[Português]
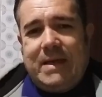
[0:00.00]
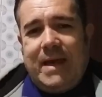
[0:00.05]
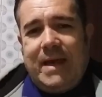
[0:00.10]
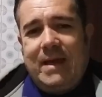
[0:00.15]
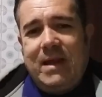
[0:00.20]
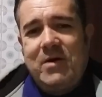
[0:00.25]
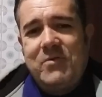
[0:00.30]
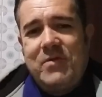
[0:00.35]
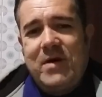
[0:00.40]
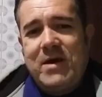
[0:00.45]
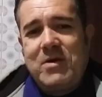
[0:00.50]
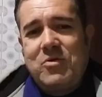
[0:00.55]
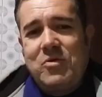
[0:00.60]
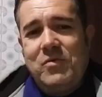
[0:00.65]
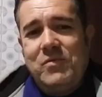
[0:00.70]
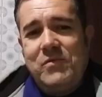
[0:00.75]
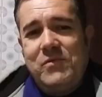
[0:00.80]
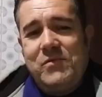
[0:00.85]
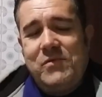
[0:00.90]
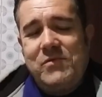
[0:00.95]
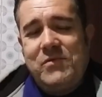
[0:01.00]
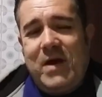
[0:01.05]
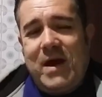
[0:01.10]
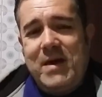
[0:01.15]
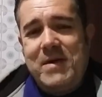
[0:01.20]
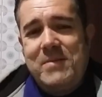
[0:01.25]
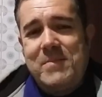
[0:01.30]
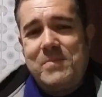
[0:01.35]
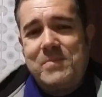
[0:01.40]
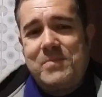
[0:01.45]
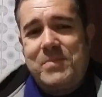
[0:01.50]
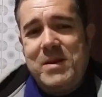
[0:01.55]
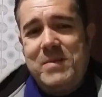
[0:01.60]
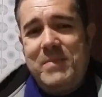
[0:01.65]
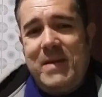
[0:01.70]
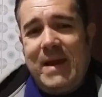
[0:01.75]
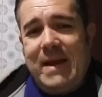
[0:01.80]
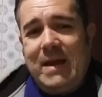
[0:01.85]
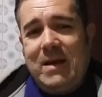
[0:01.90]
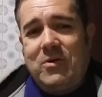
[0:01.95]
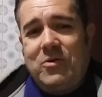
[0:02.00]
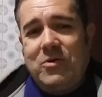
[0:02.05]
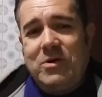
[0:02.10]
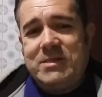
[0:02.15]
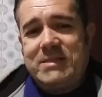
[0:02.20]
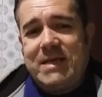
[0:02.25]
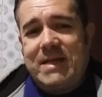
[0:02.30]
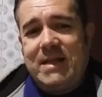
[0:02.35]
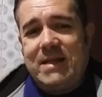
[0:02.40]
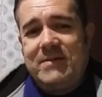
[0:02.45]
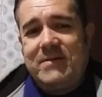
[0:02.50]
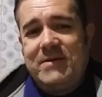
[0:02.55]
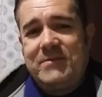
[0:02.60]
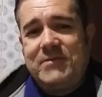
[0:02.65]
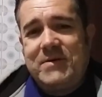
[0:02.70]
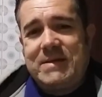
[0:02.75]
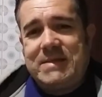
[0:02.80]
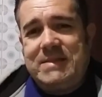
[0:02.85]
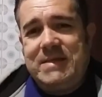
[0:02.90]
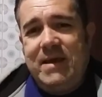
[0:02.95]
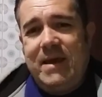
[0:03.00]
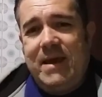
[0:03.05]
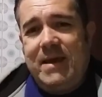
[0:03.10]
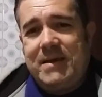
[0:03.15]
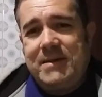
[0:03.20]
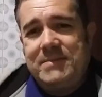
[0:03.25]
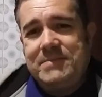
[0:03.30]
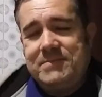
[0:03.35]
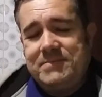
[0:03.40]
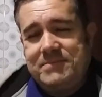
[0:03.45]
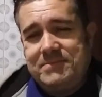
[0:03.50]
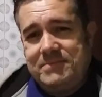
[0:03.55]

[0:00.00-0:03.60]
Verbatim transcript: ela vai, vai. Primeira coisa que ela vai fazer